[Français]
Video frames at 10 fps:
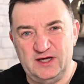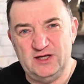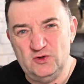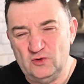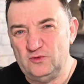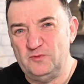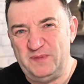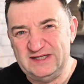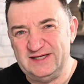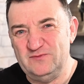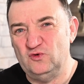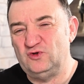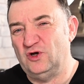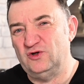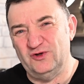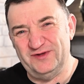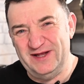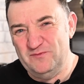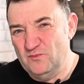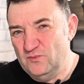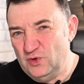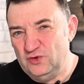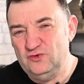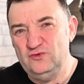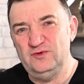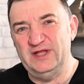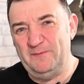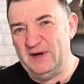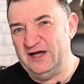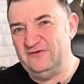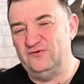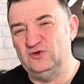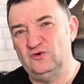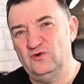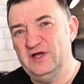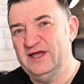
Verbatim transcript: et non de passer mon temps dans les menus d'appareils photo